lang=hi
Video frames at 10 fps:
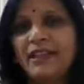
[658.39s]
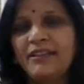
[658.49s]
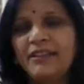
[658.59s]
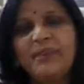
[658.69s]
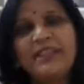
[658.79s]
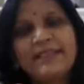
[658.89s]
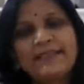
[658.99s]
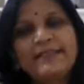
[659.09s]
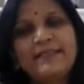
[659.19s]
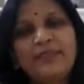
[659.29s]
जाती है बट
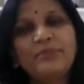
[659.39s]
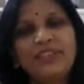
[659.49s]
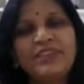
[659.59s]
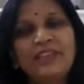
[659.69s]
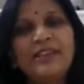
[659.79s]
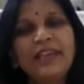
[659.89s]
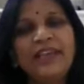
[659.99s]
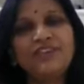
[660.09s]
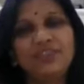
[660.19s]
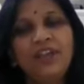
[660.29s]
जैसे जैसे बच्चे की
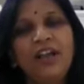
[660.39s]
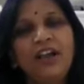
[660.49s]
एज